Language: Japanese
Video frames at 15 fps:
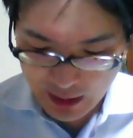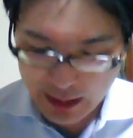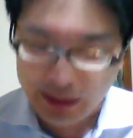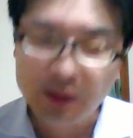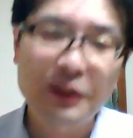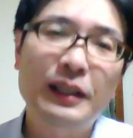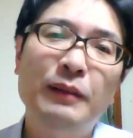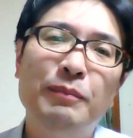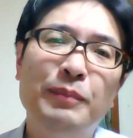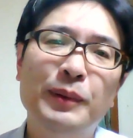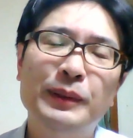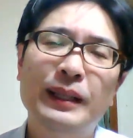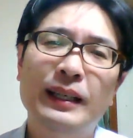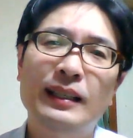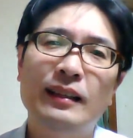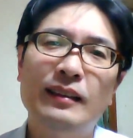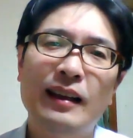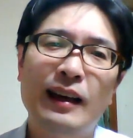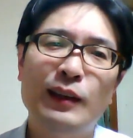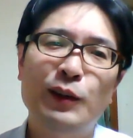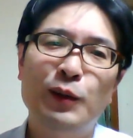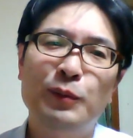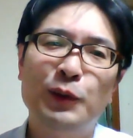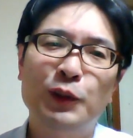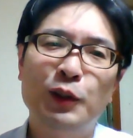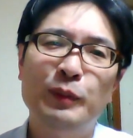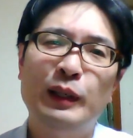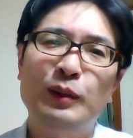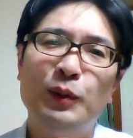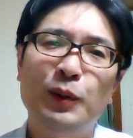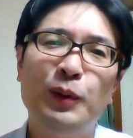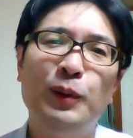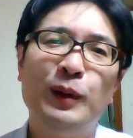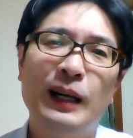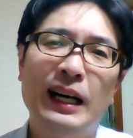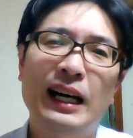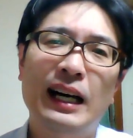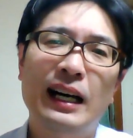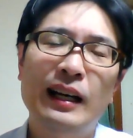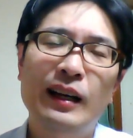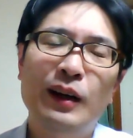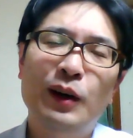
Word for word: 会の立法的な対応を求める方が、